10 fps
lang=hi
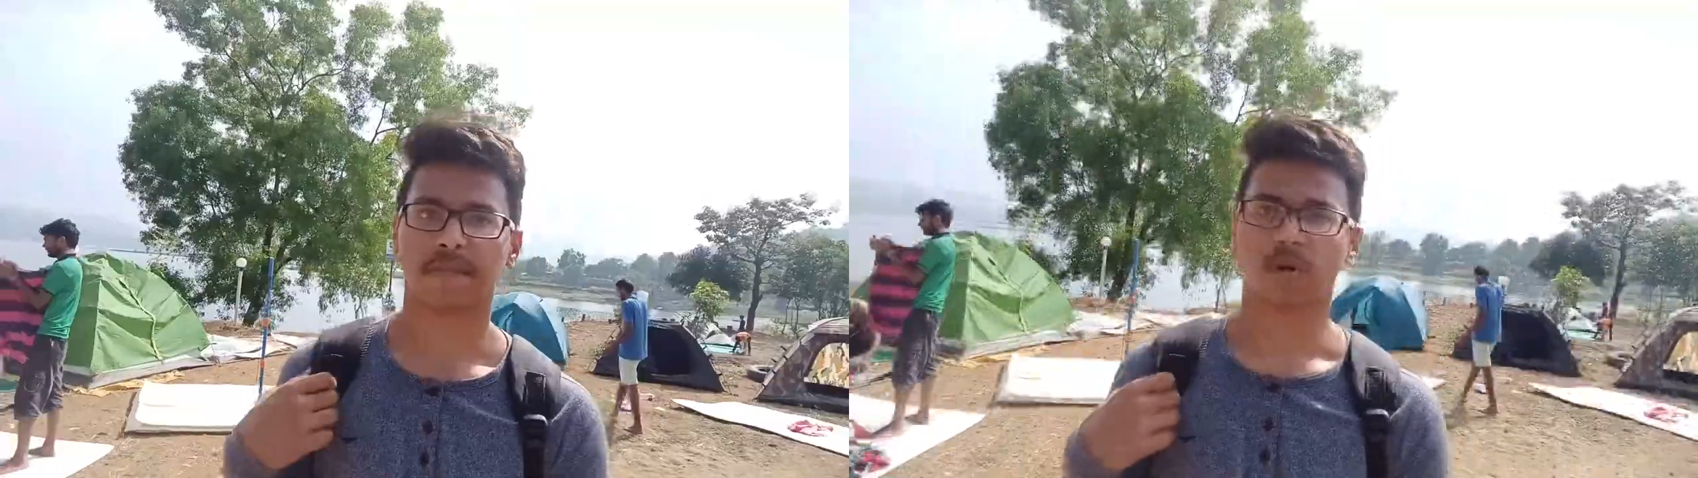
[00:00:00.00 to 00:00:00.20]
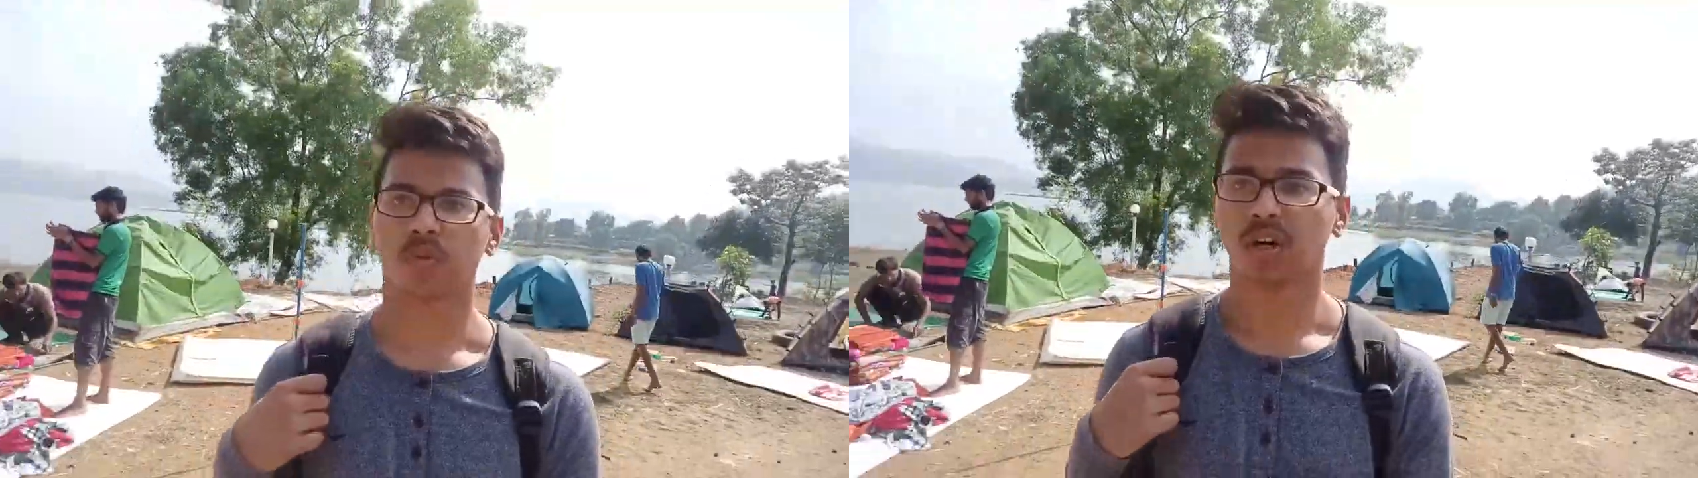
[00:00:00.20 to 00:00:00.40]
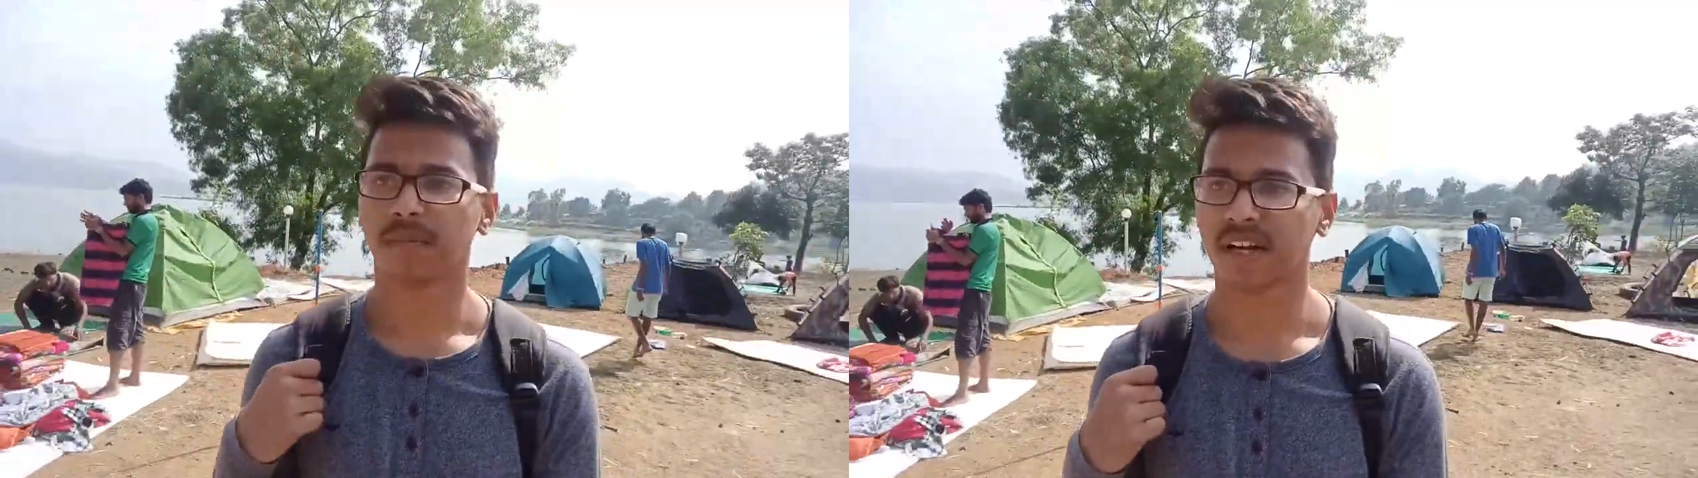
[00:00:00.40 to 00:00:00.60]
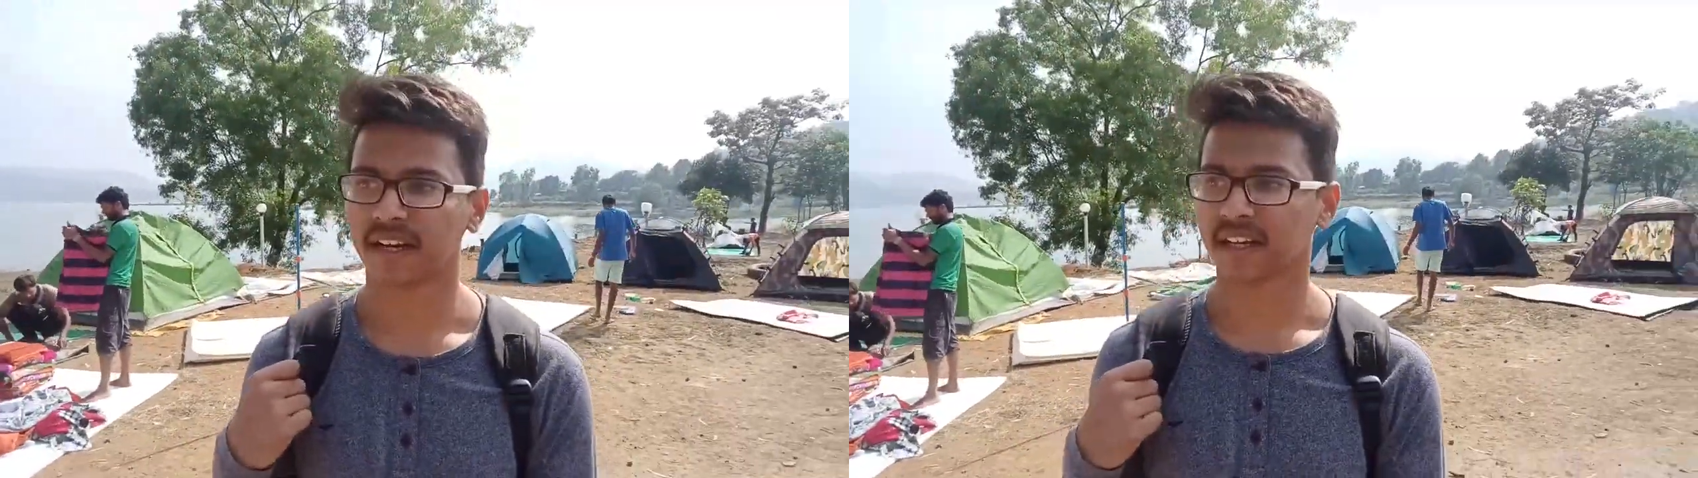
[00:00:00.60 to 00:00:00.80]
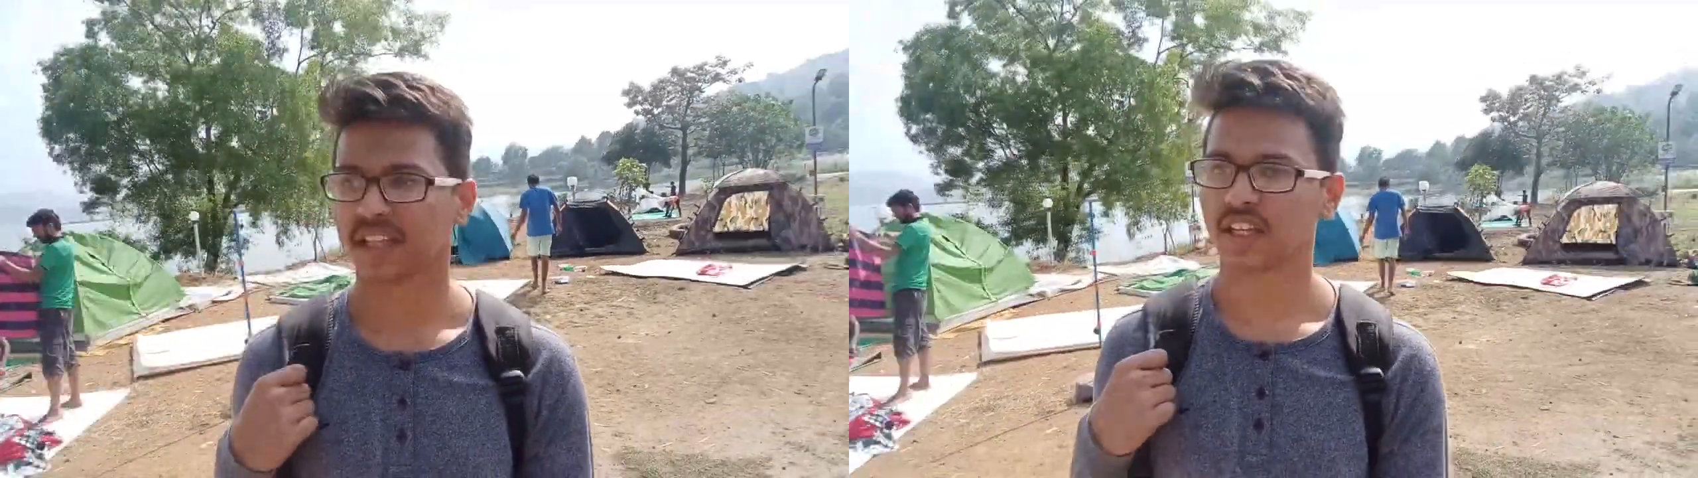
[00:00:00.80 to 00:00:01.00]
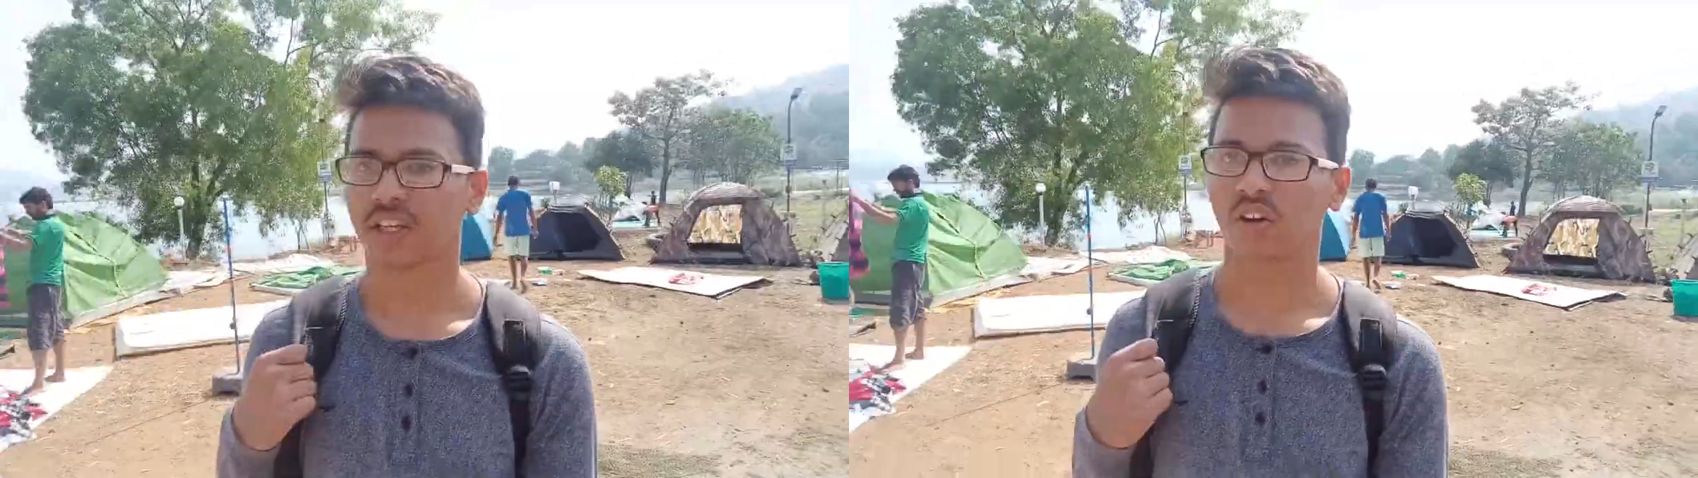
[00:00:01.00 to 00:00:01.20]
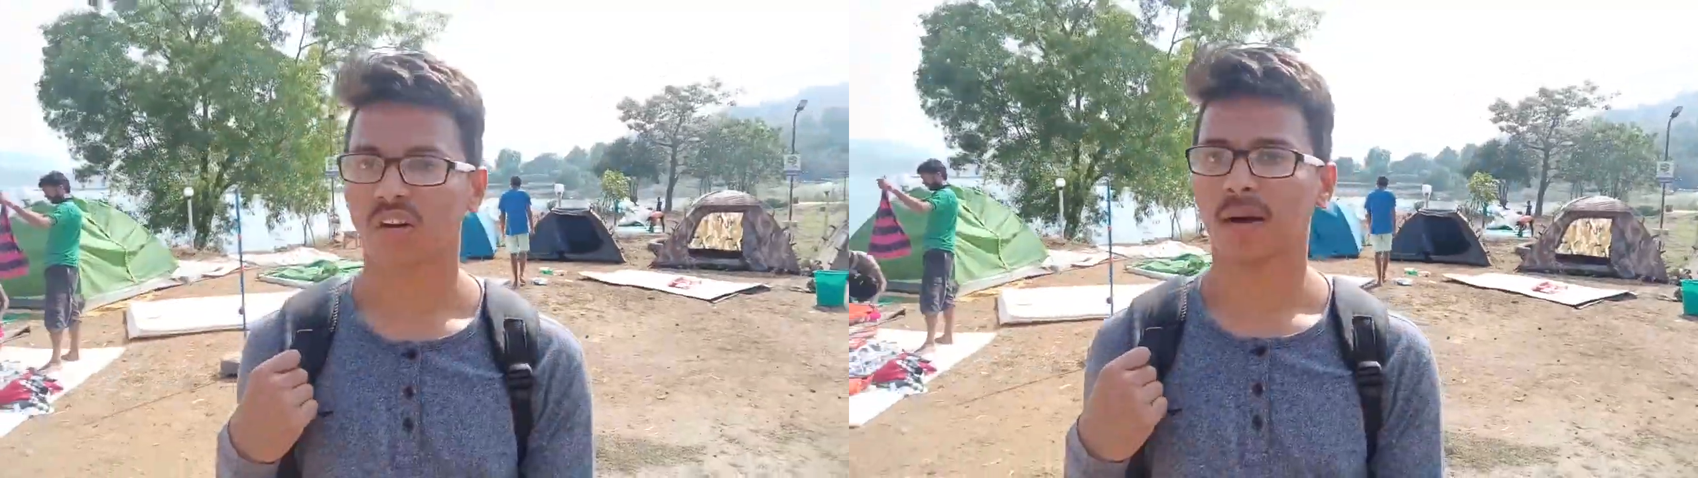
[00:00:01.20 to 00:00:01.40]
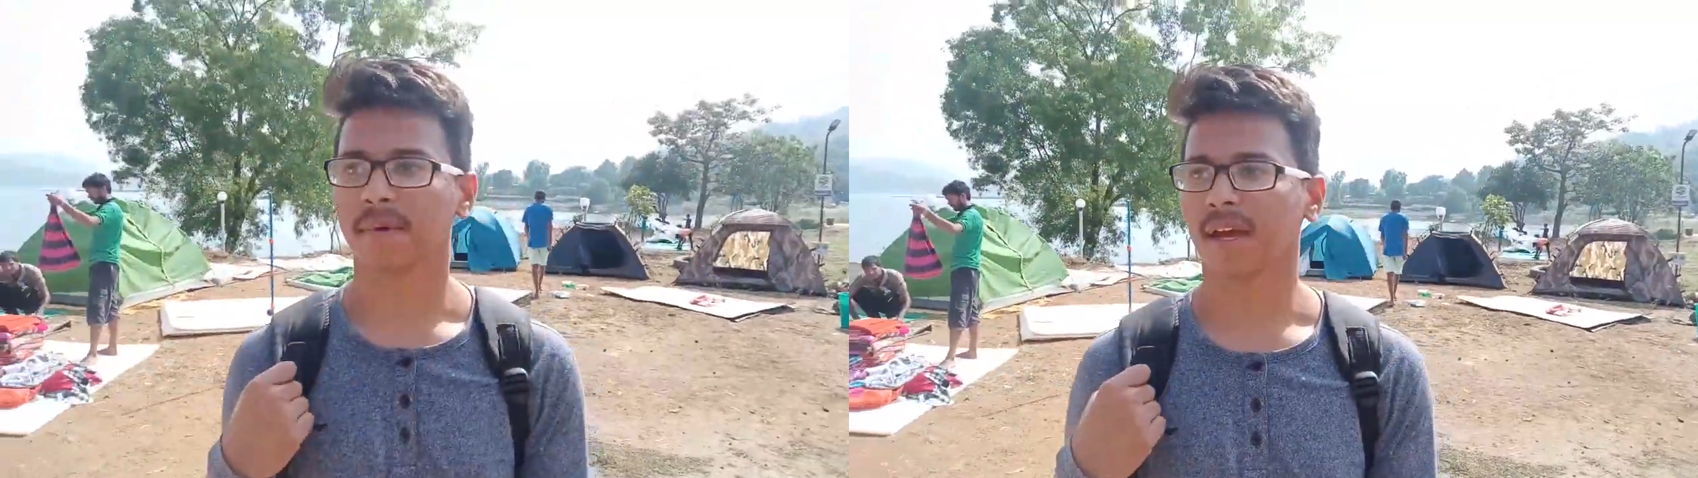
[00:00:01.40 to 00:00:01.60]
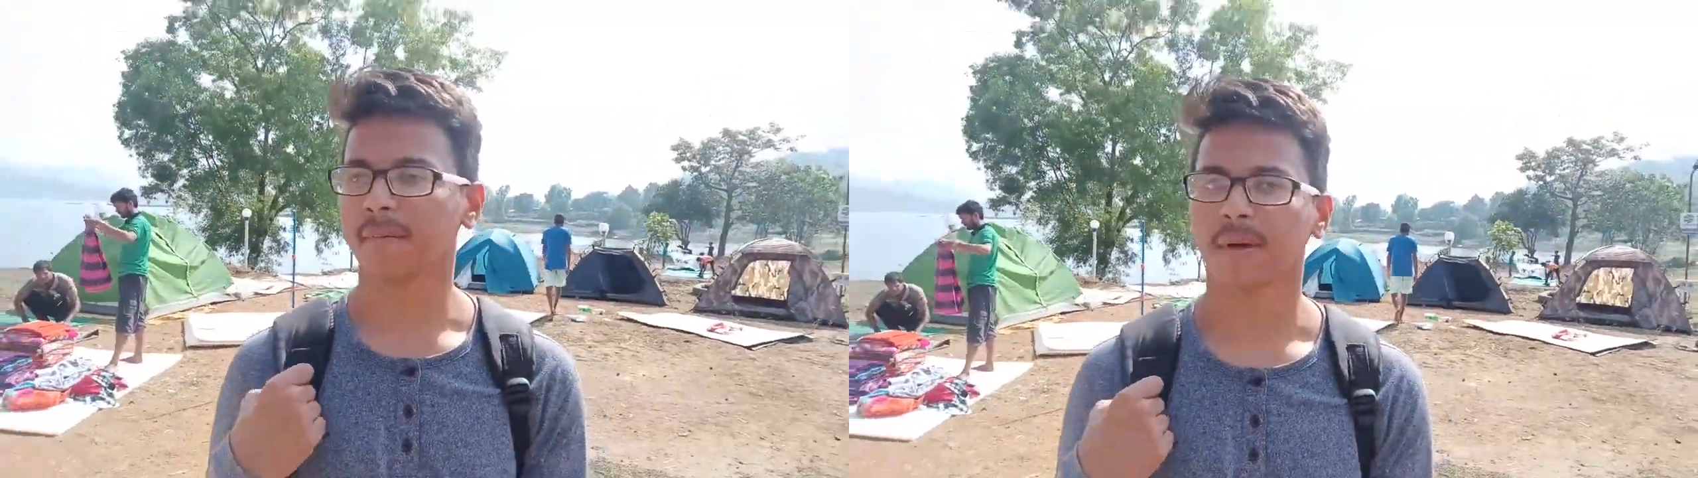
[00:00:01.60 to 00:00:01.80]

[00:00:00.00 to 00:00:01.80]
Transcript: आपको पूरा बना के देंगे और आप यहाँ पे